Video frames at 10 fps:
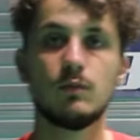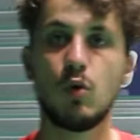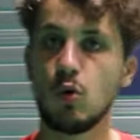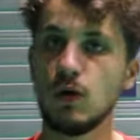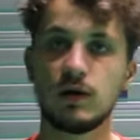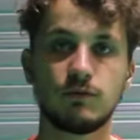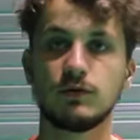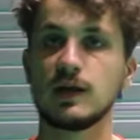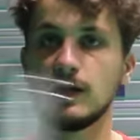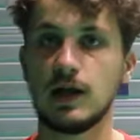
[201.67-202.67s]
Pourquoi il
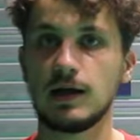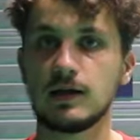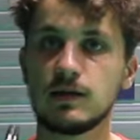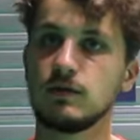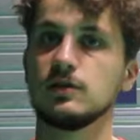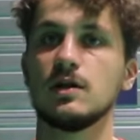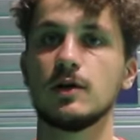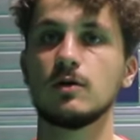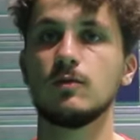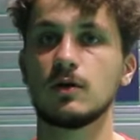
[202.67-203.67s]
faut garder la raquette et que je la
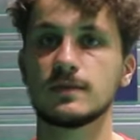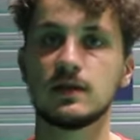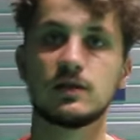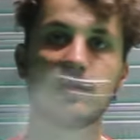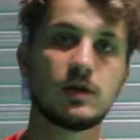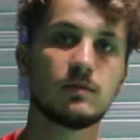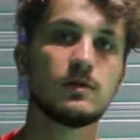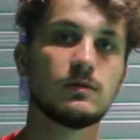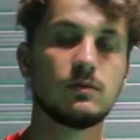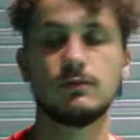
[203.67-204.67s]
mets comment comme ça, je la mets
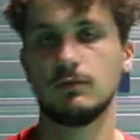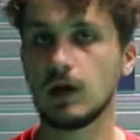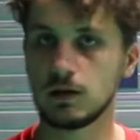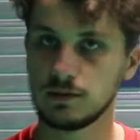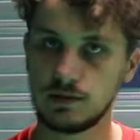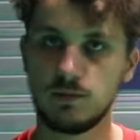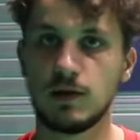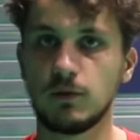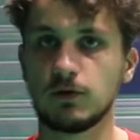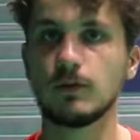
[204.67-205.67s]
comment Voilà, c'est hyper
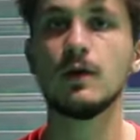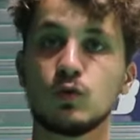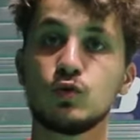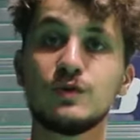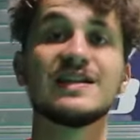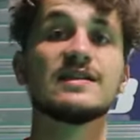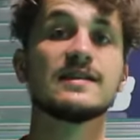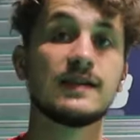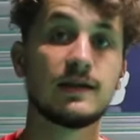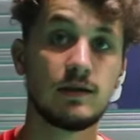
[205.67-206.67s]
important. Donc tout ça,
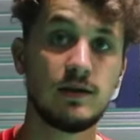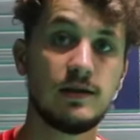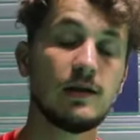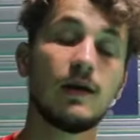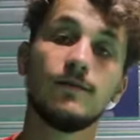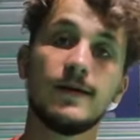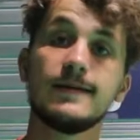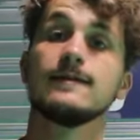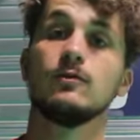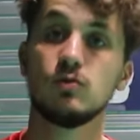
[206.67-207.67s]
c'est un lien
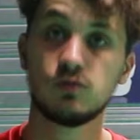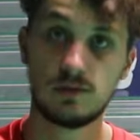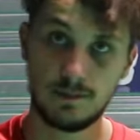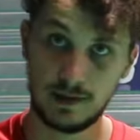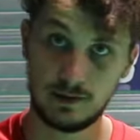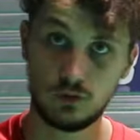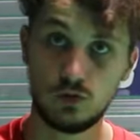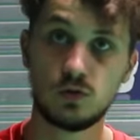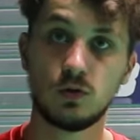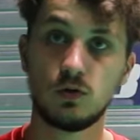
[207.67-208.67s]
avec le coup d'après,
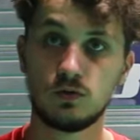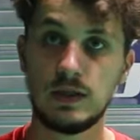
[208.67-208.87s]
toujours le coup